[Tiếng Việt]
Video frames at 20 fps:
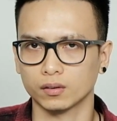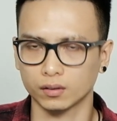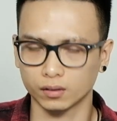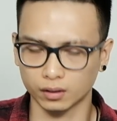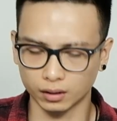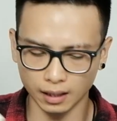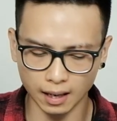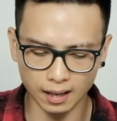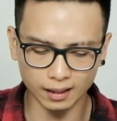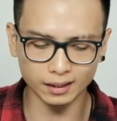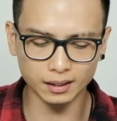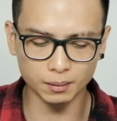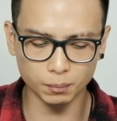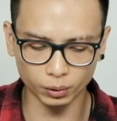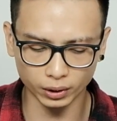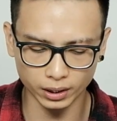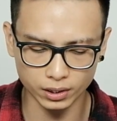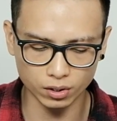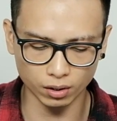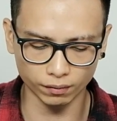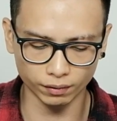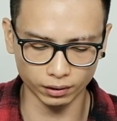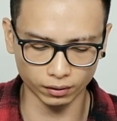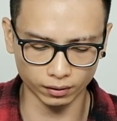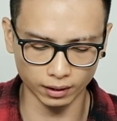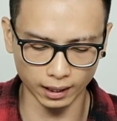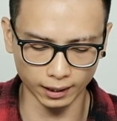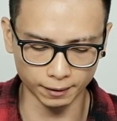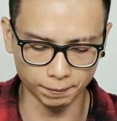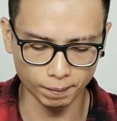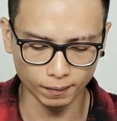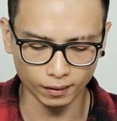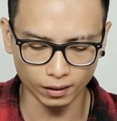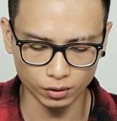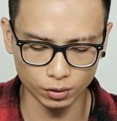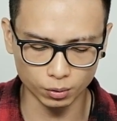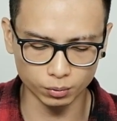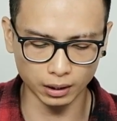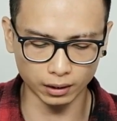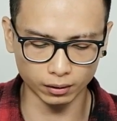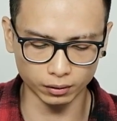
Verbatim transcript: khác đi một tí so với phần còn lại chúng ta